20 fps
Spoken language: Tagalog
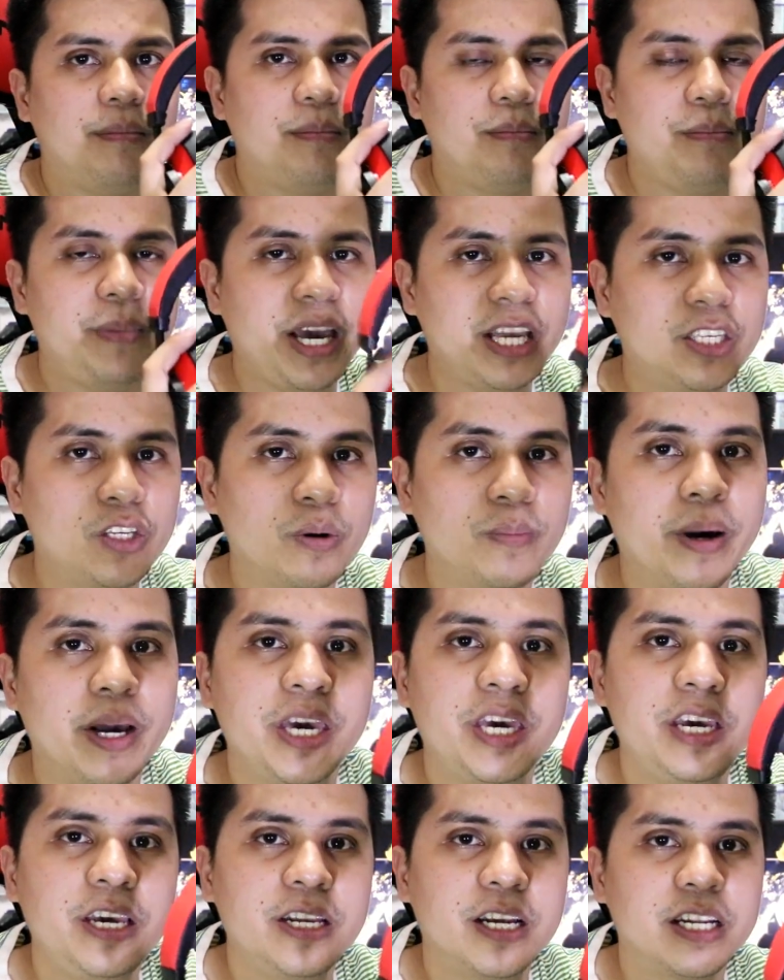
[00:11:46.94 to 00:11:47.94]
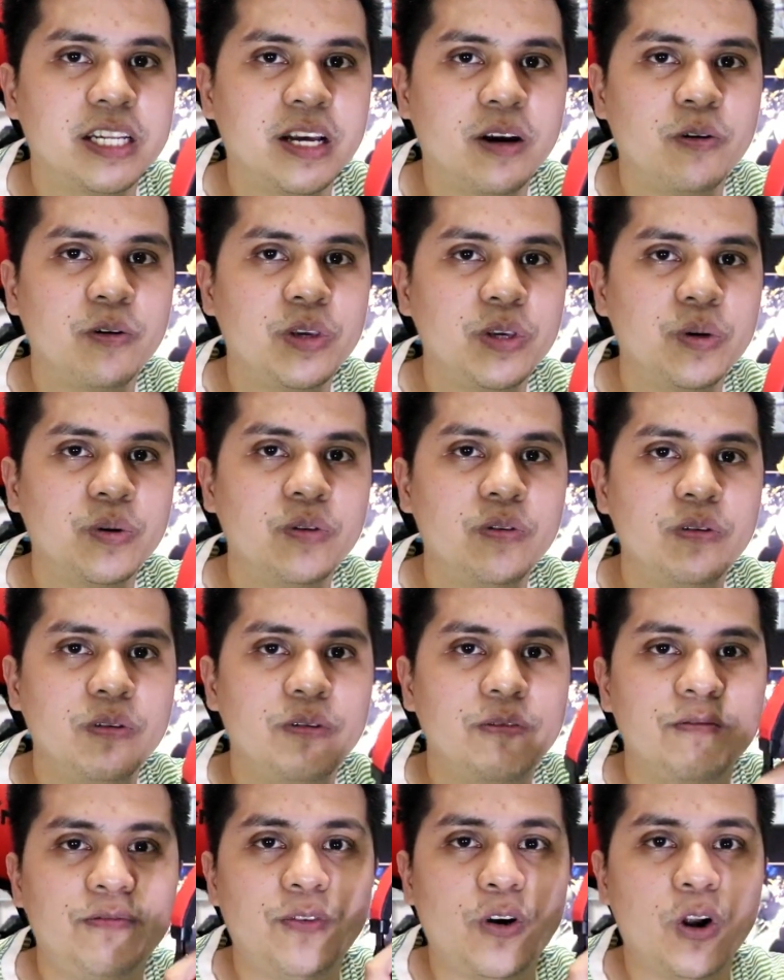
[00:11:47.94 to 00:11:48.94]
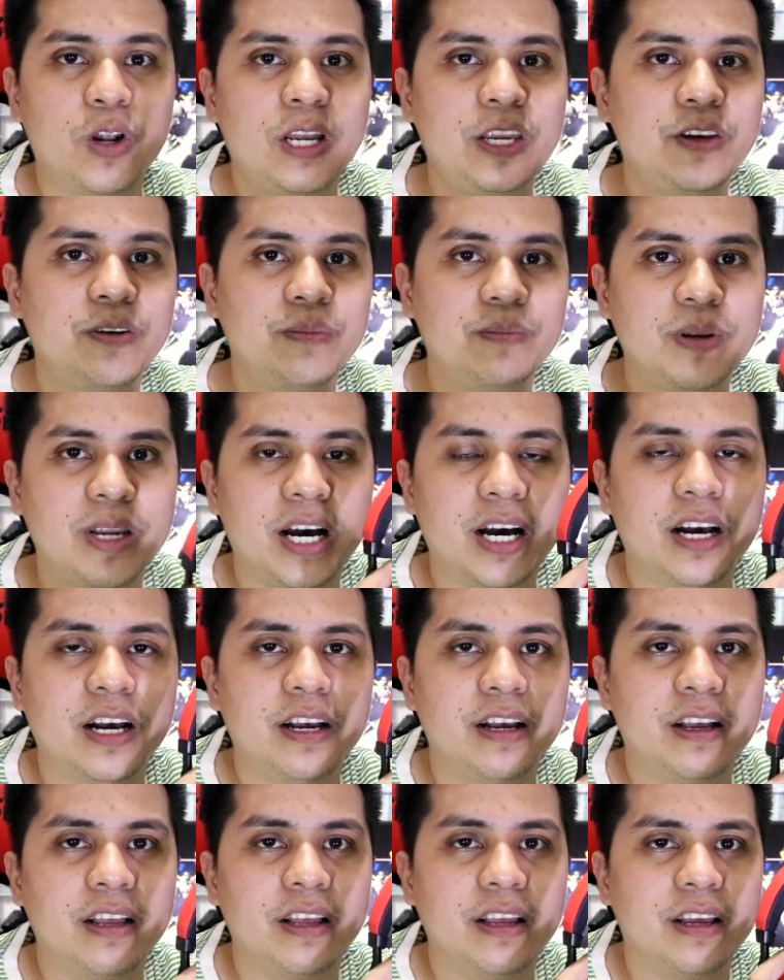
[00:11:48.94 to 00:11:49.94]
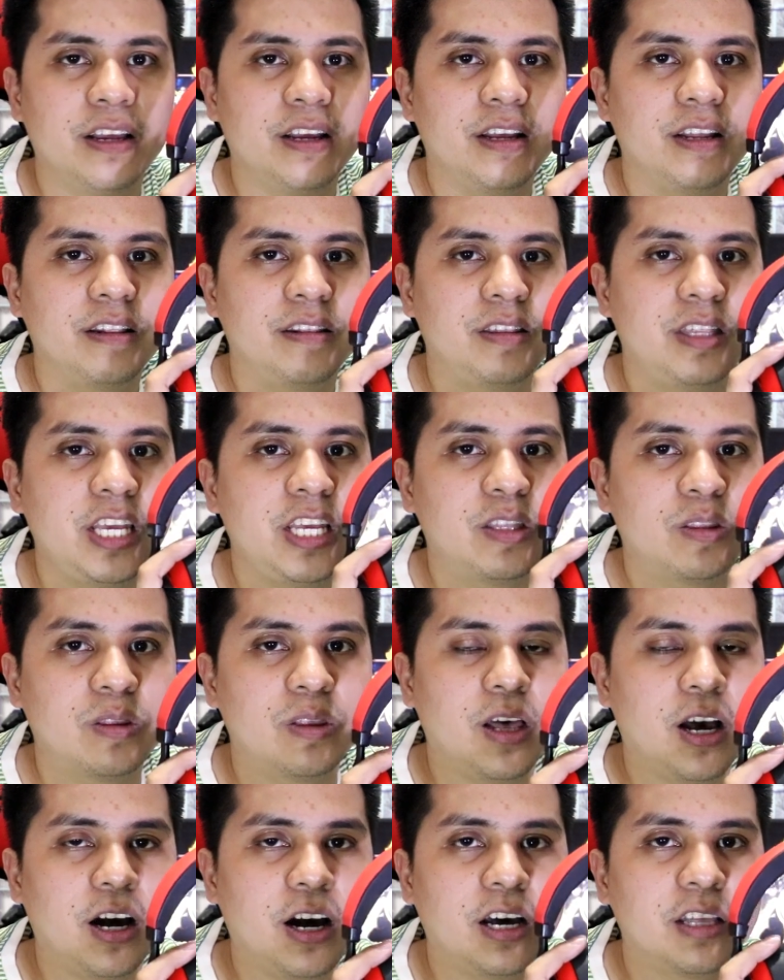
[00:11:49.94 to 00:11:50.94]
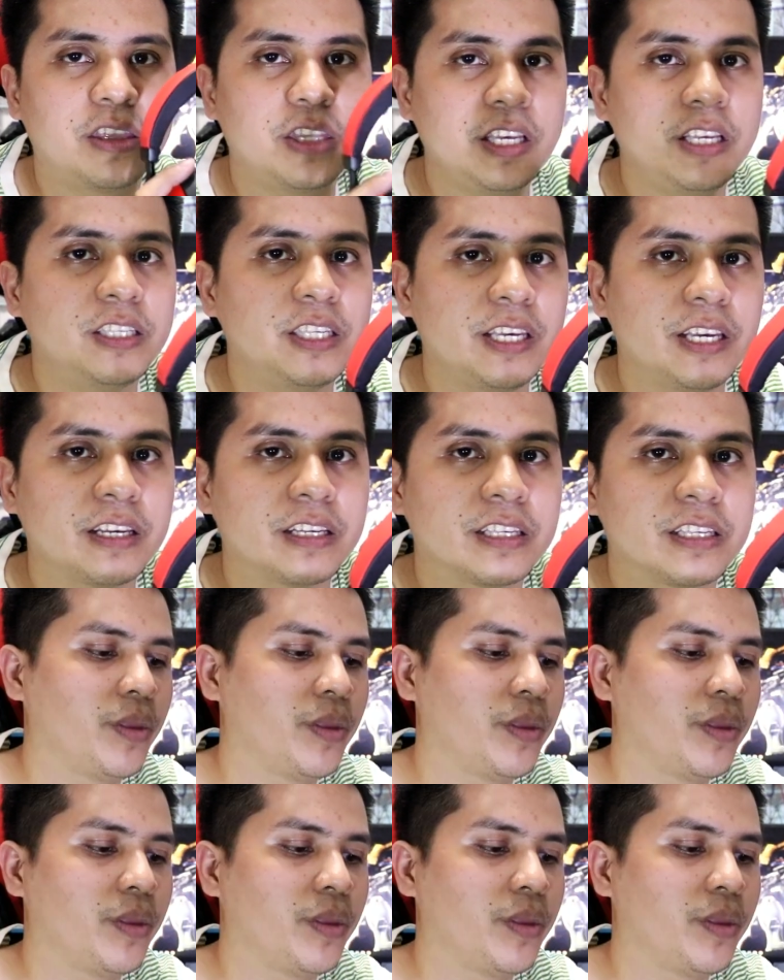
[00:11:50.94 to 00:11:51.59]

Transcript: medyo mahina daw yung volume ng T, uh, ah, T6.